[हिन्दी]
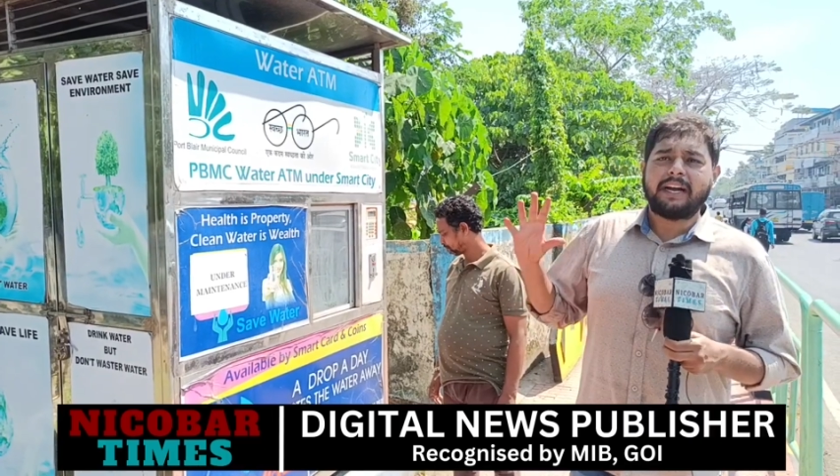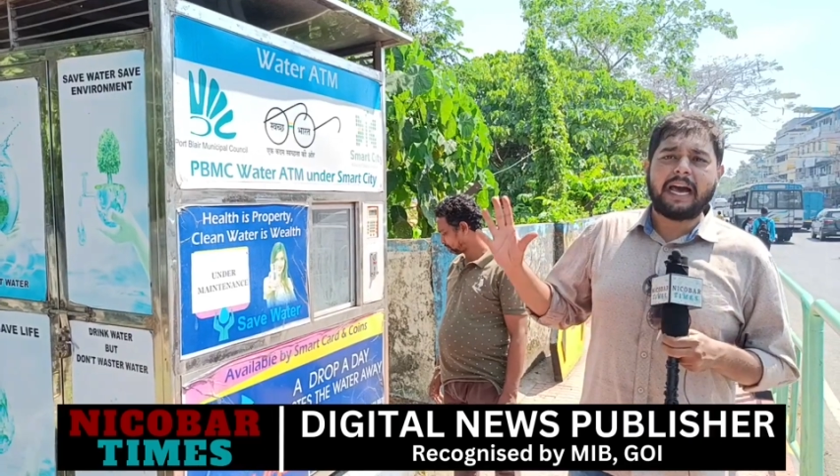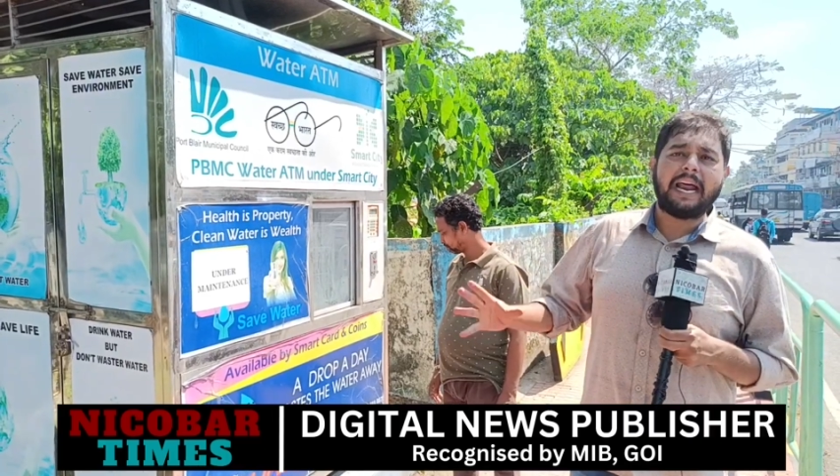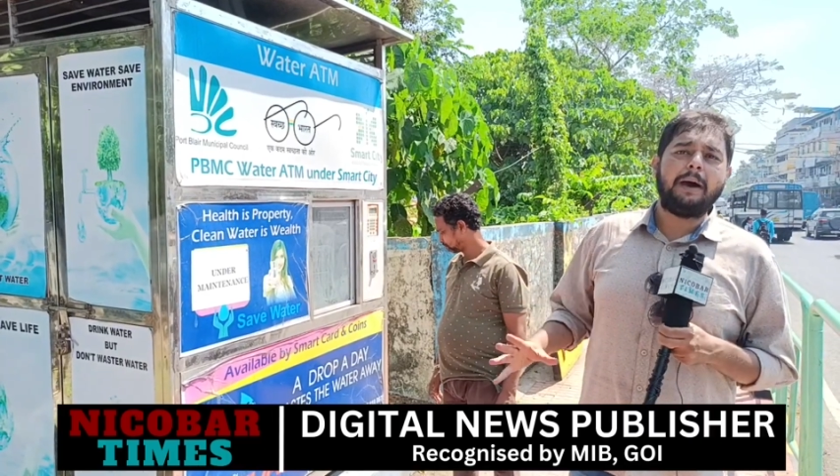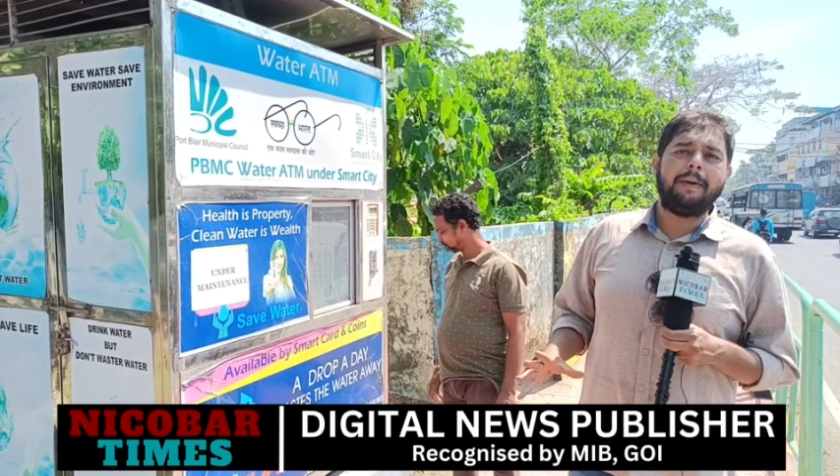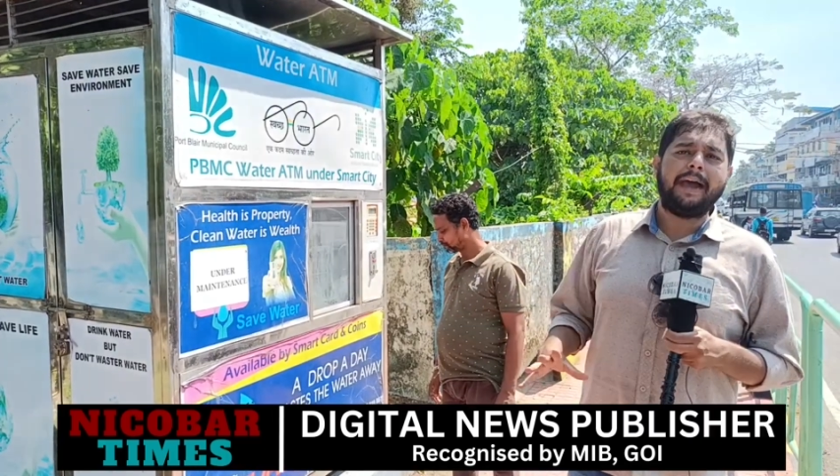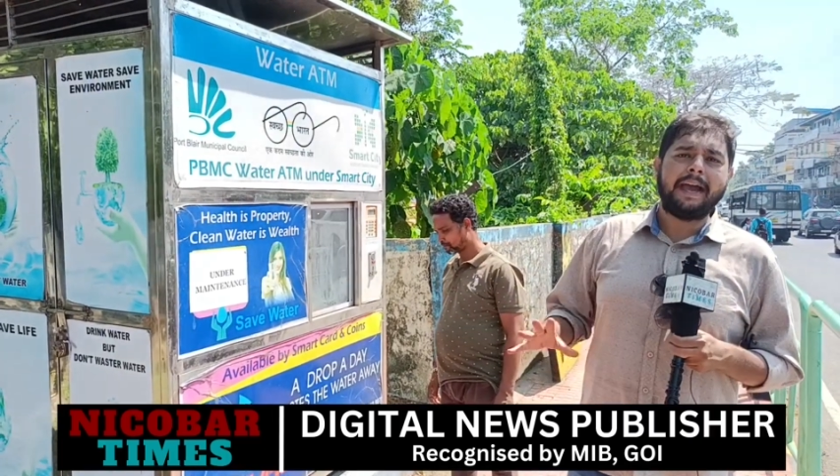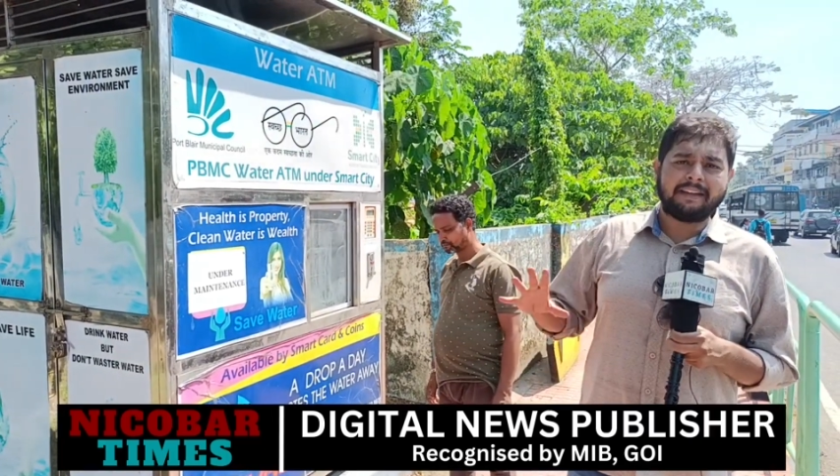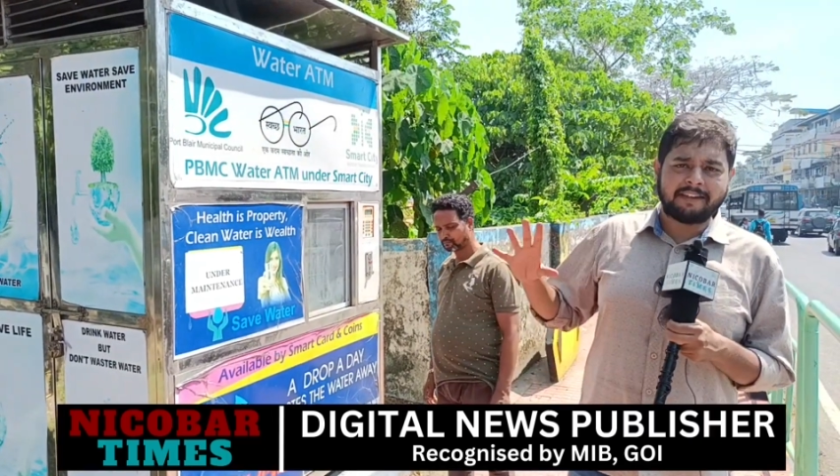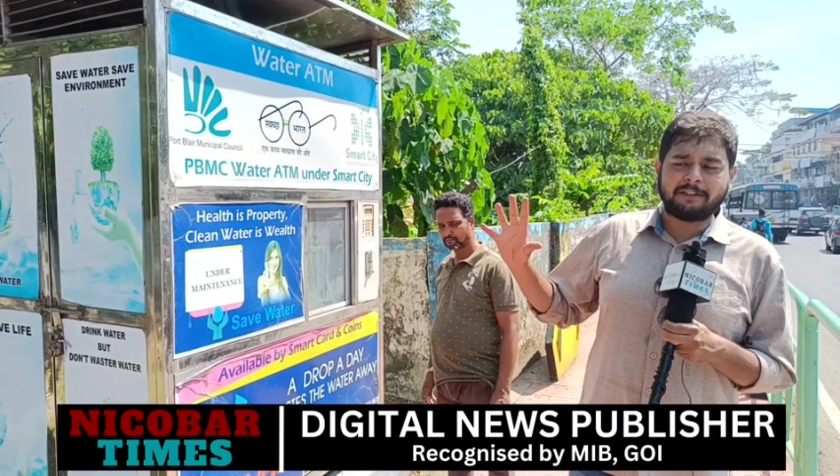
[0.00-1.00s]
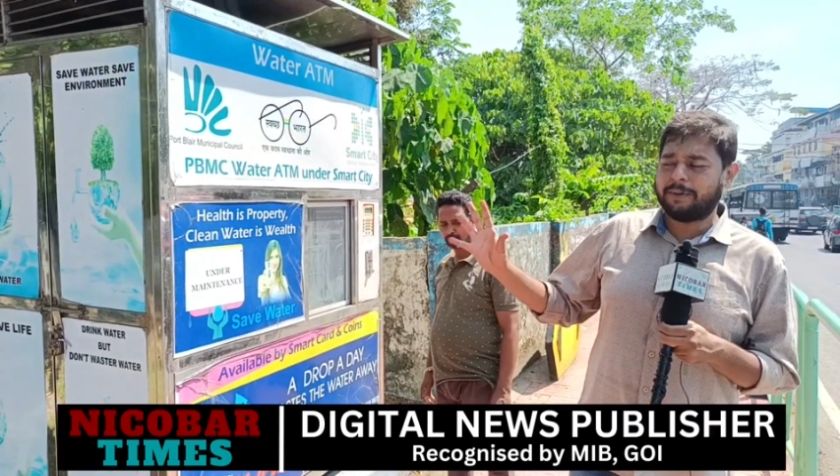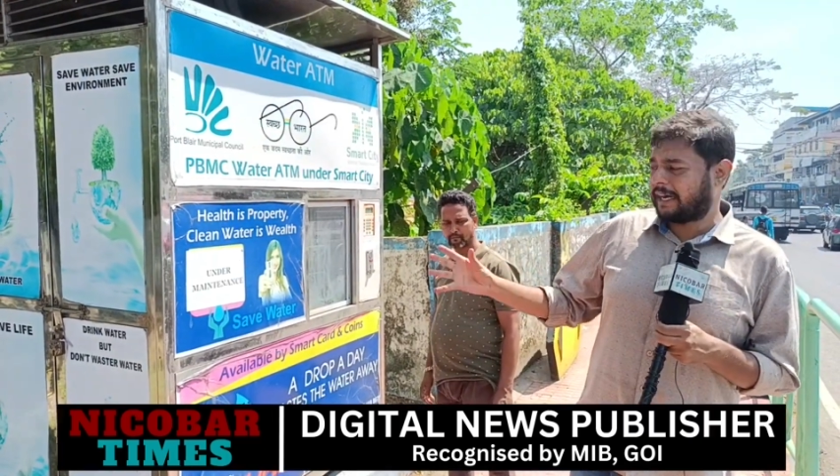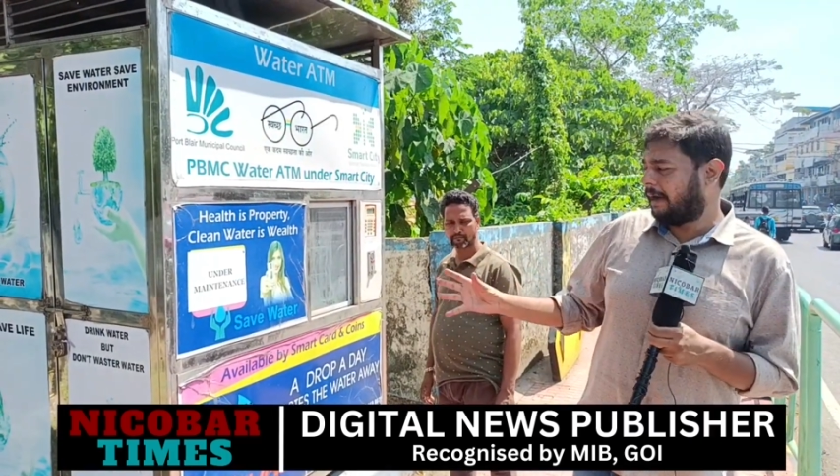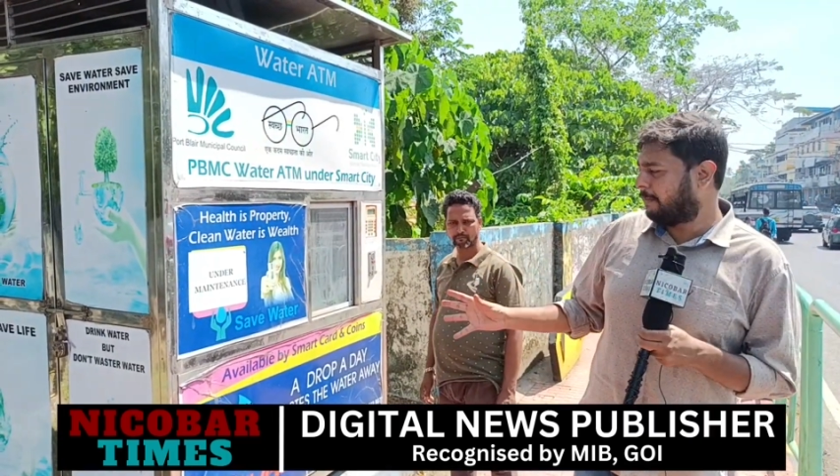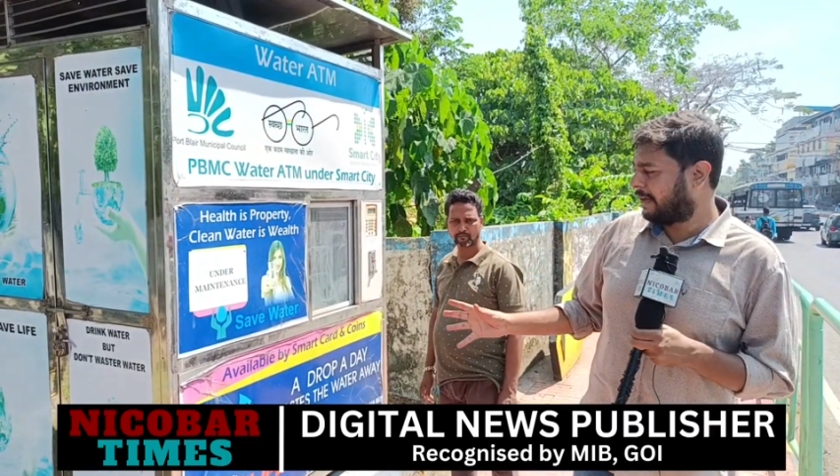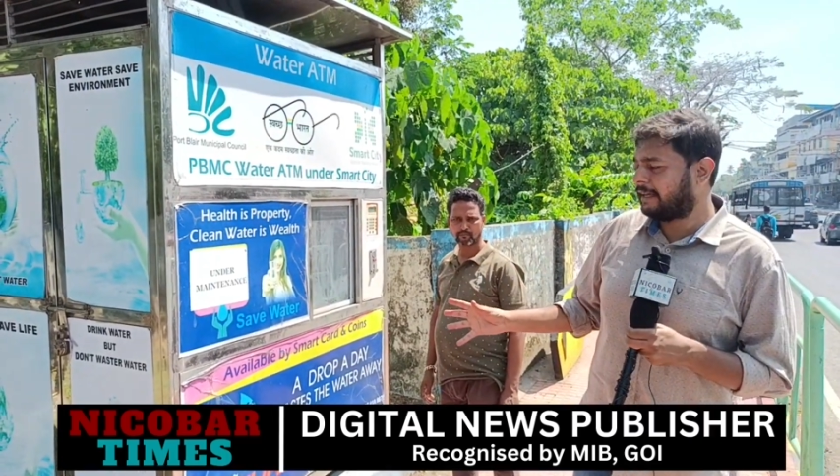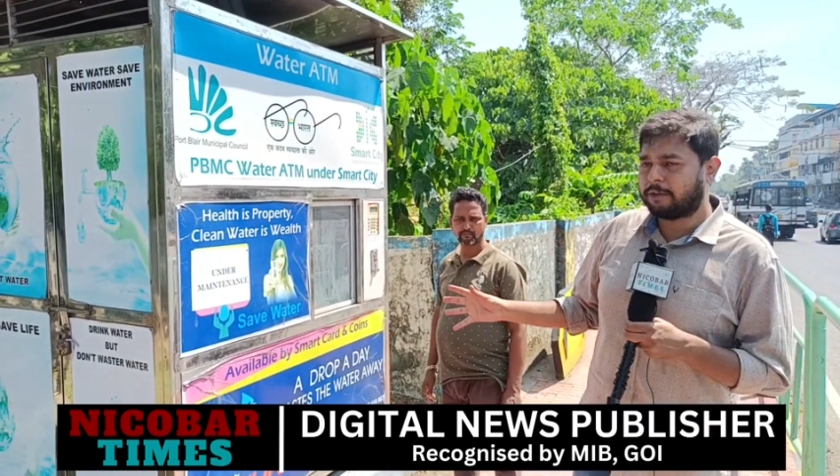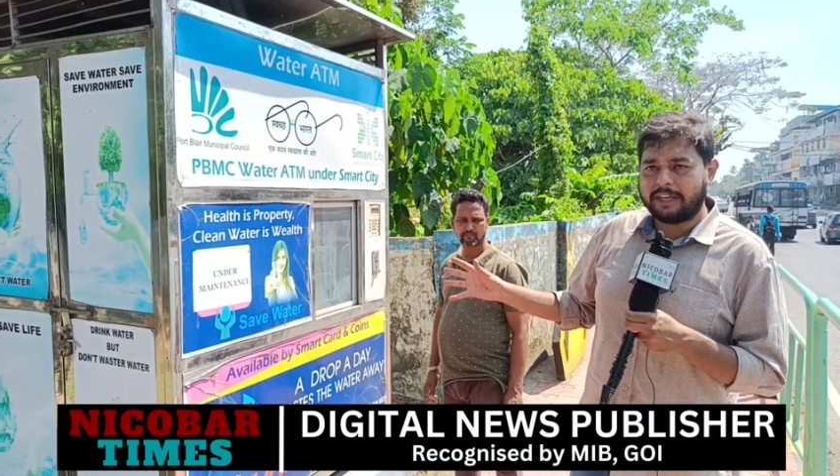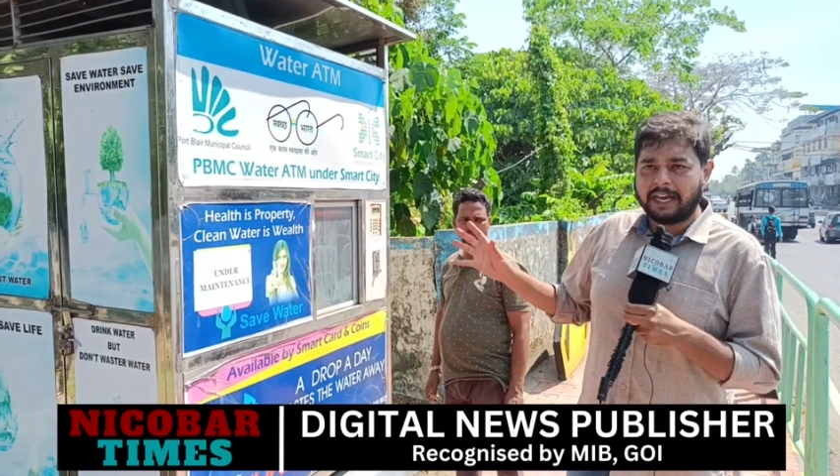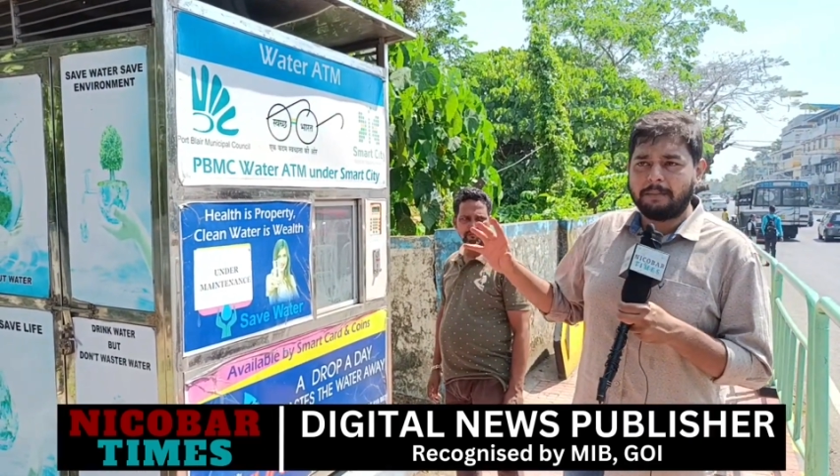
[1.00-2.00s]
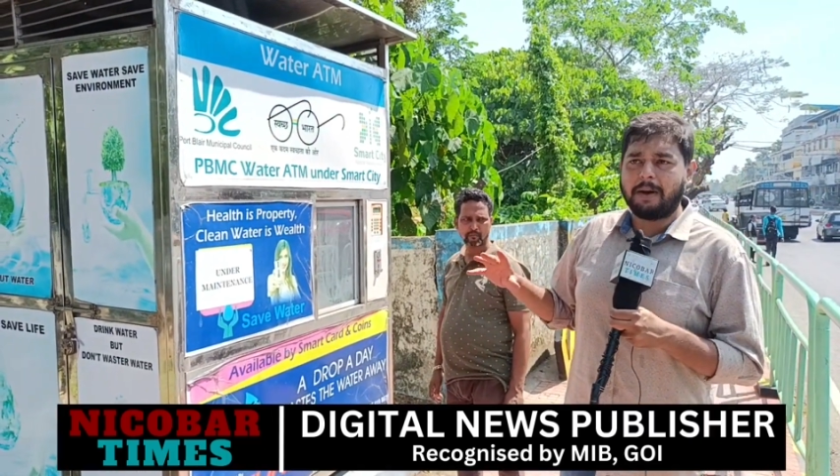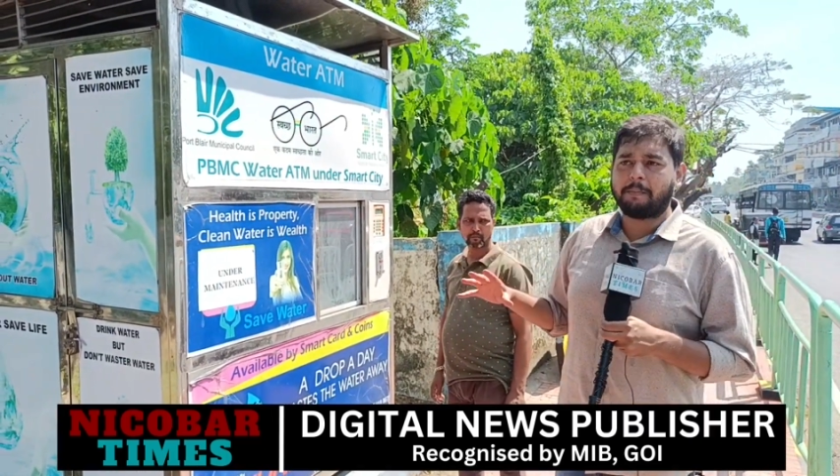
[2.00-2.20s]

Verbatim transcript: ख़राब है या सच में काम कर रहे हैं तो ये हम